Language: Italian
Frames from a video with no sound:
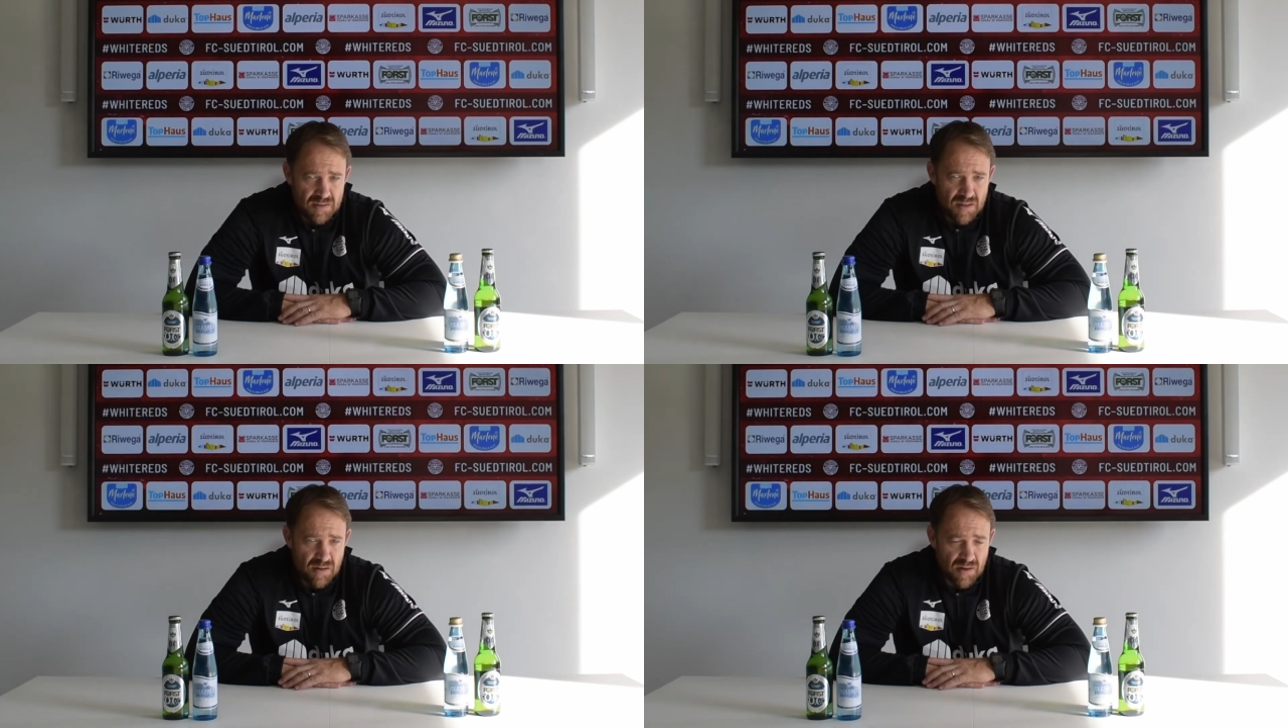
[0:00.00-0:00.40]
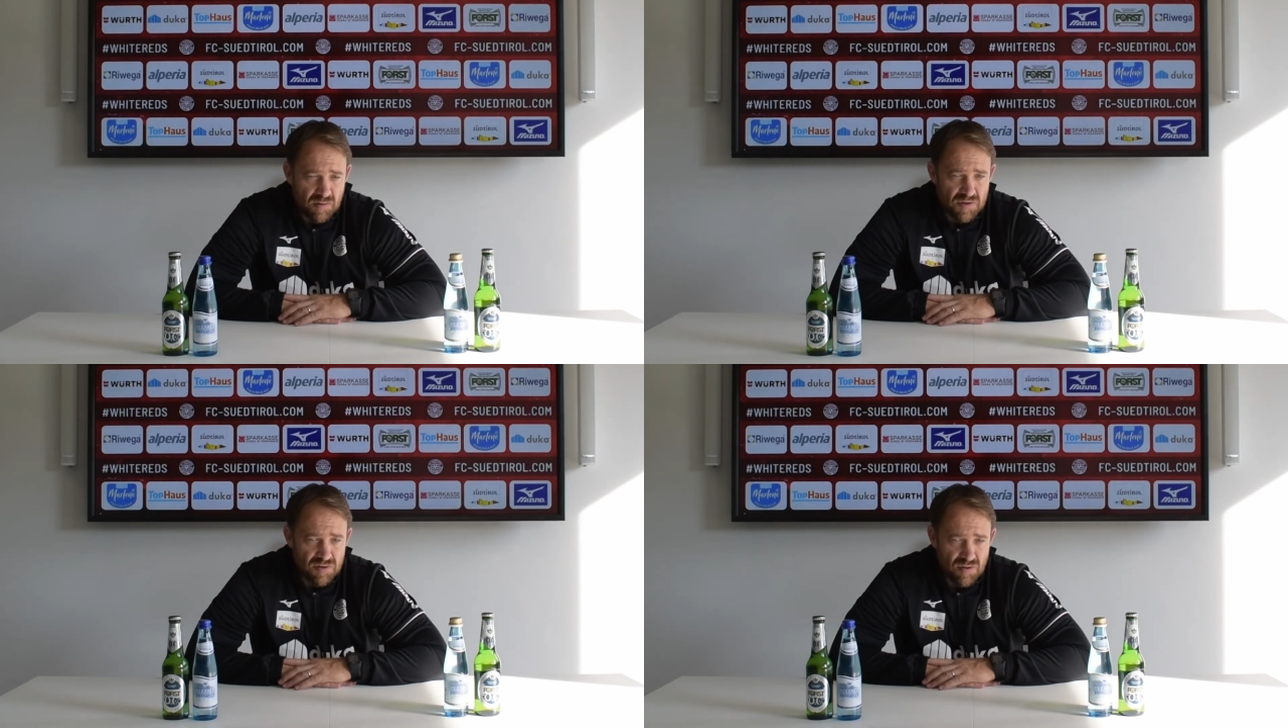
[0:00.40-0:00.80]
sia
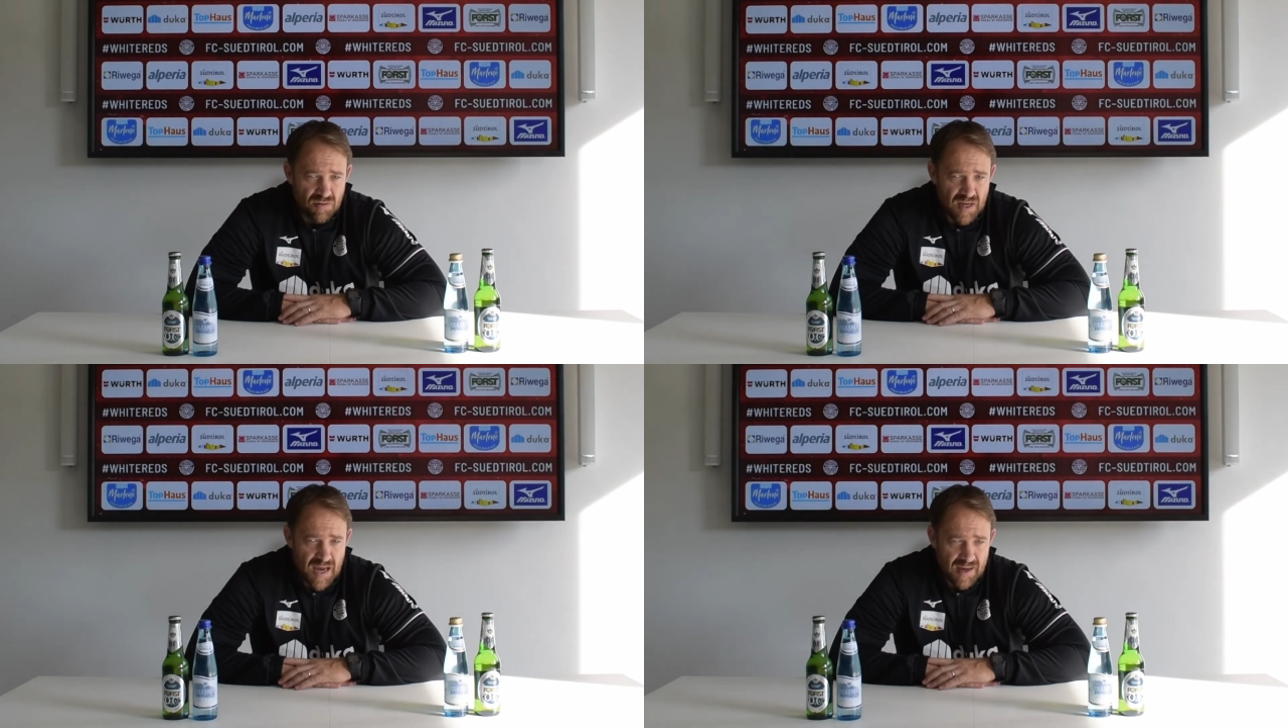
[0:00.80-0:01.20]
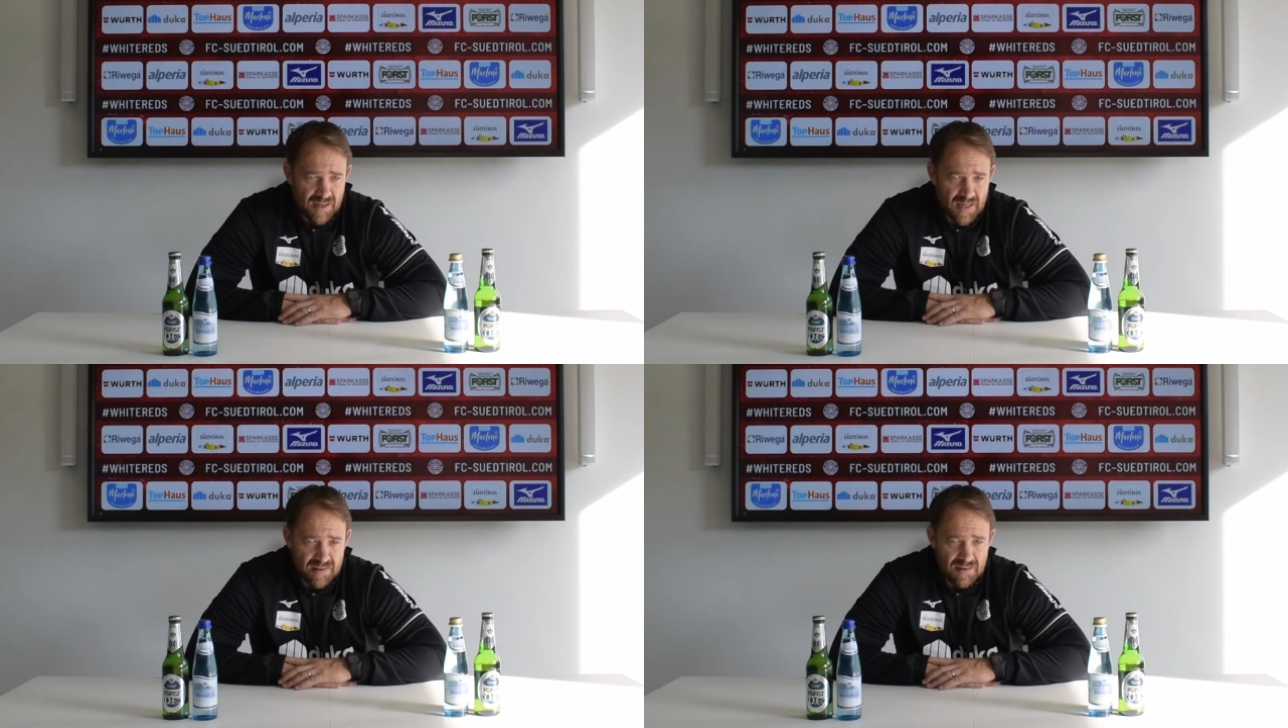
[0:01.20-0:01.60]
una questione
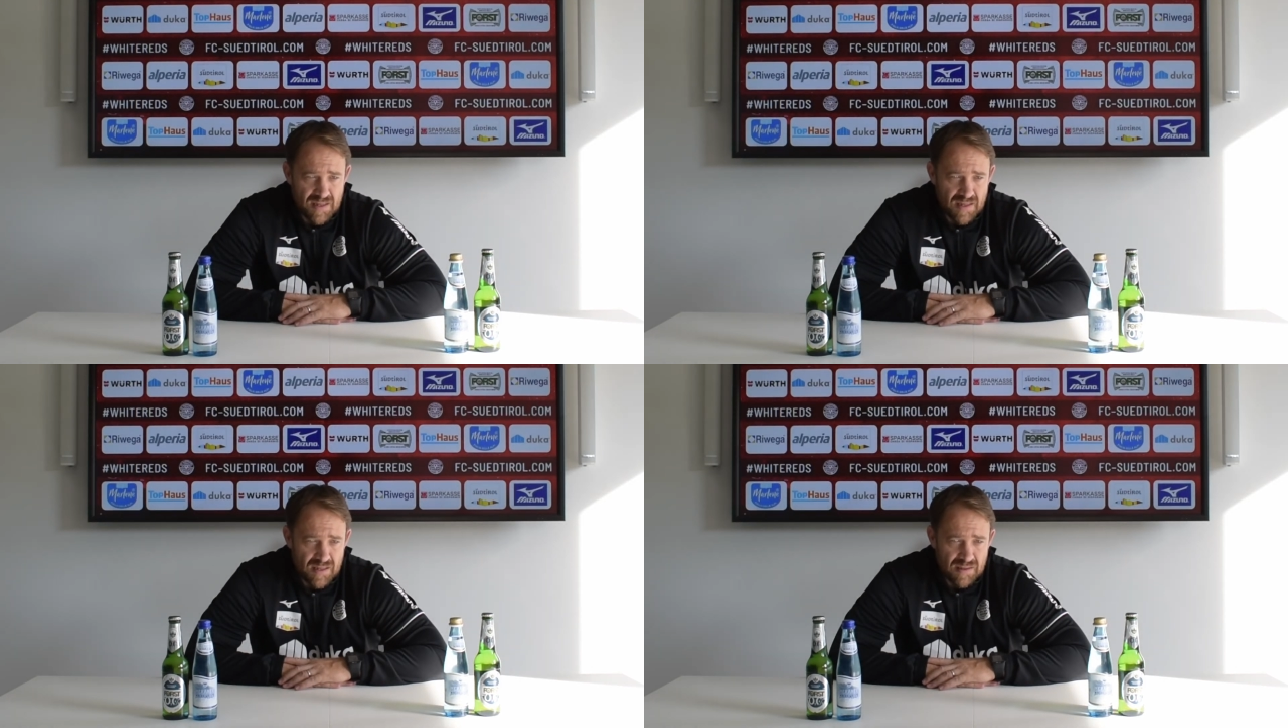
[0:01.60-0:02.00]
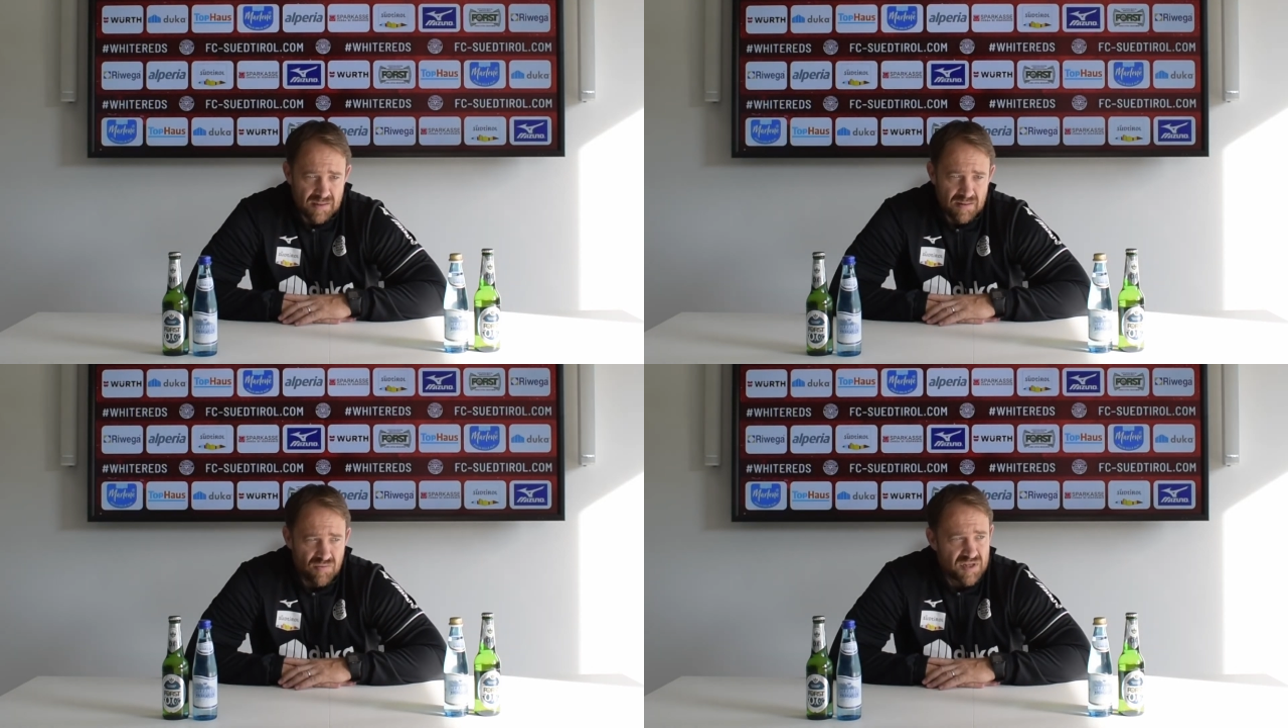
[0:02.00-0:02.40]
anche
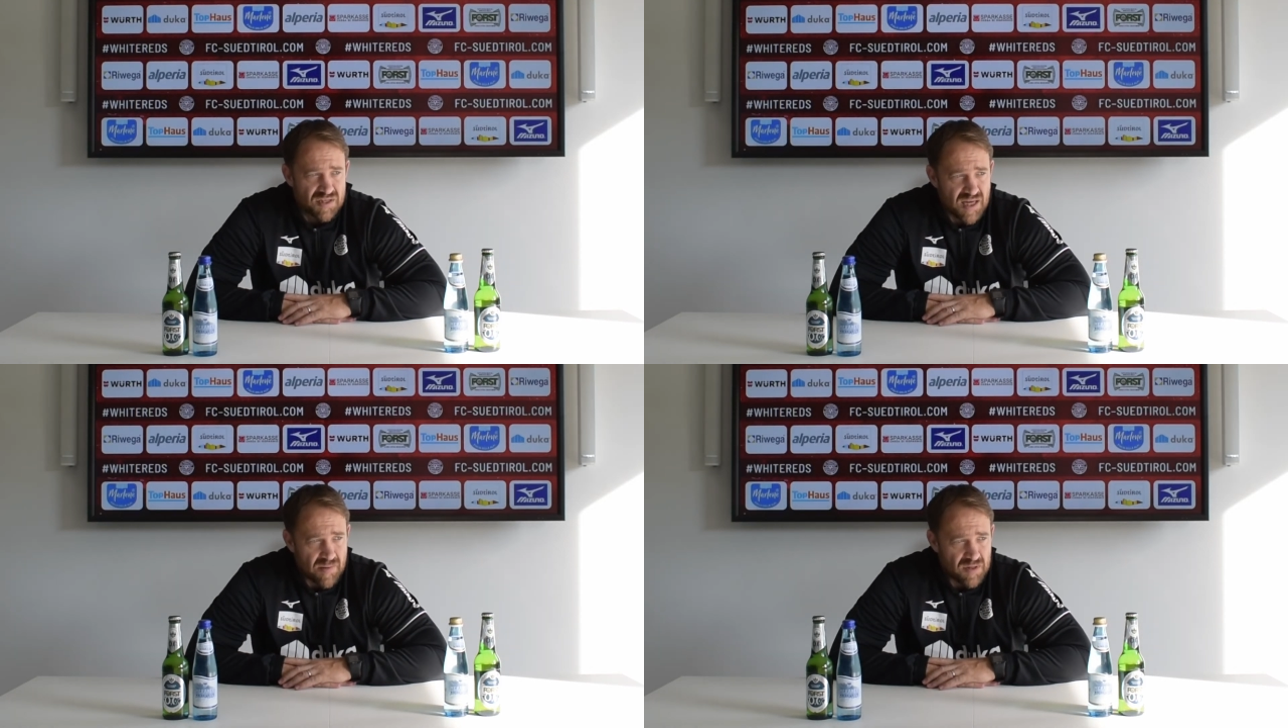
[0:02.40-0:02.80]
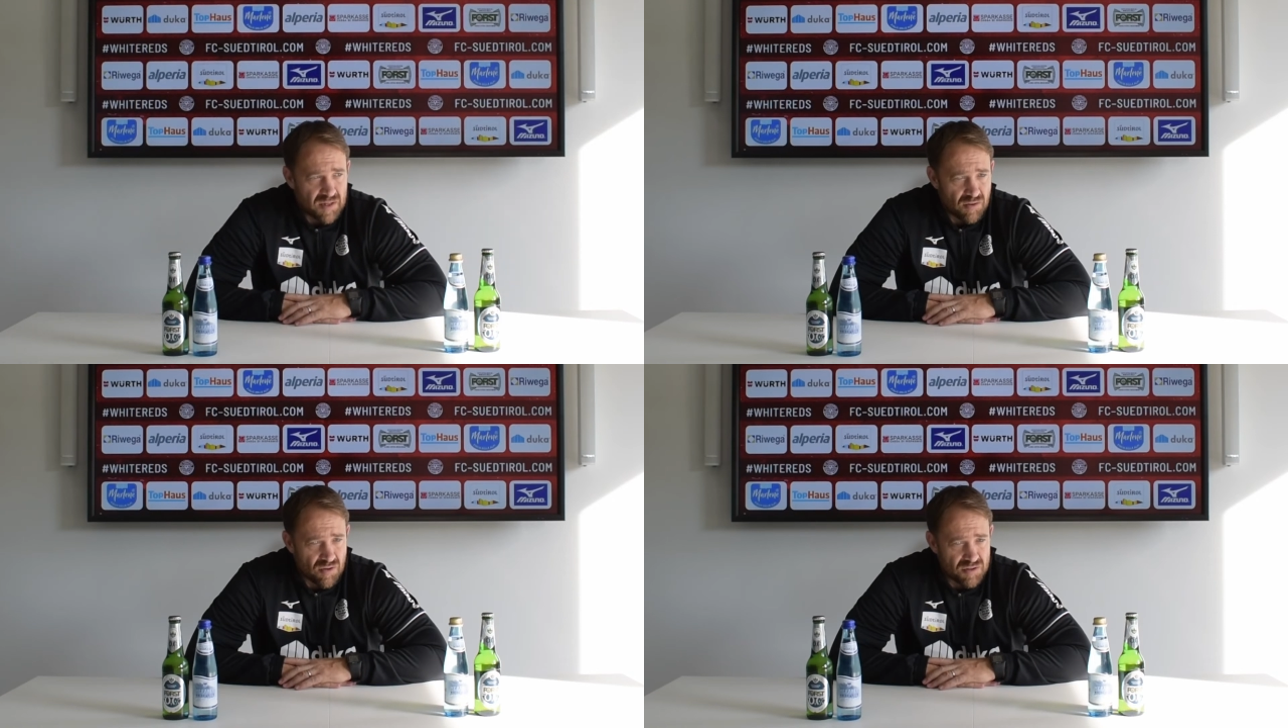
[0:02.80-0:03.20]
di, di un insieme
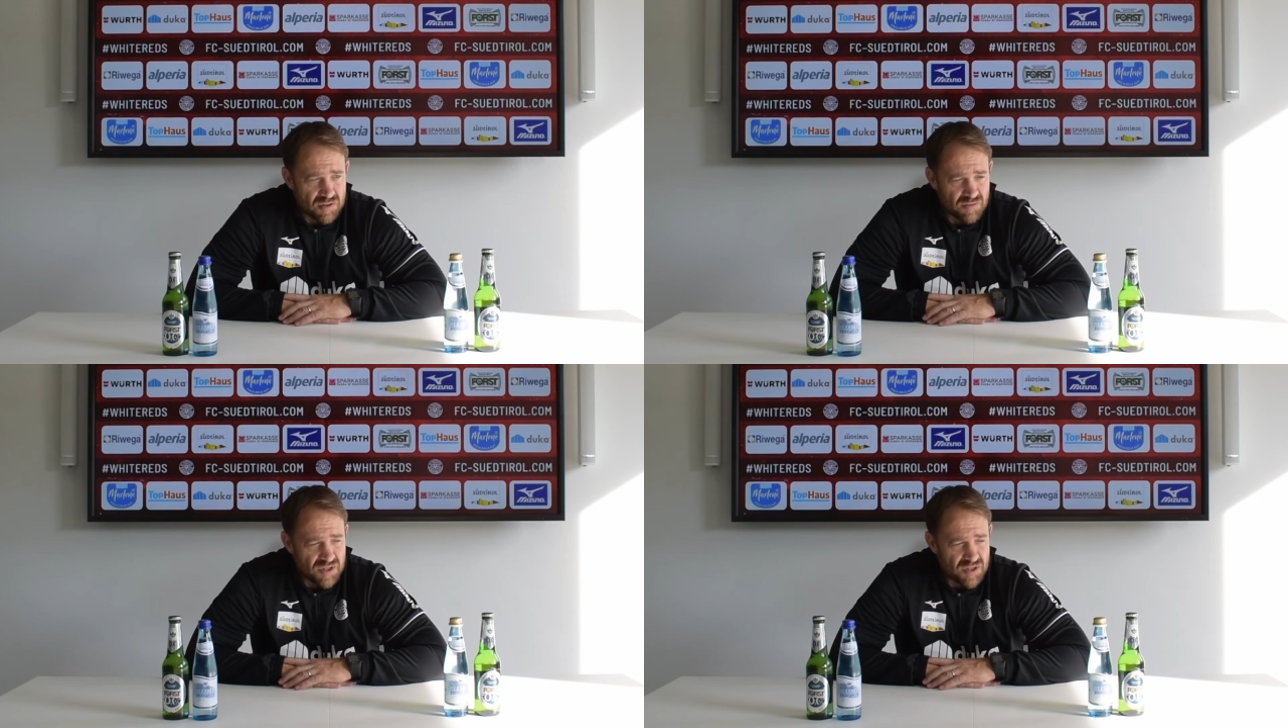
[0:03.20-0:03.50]
di cose.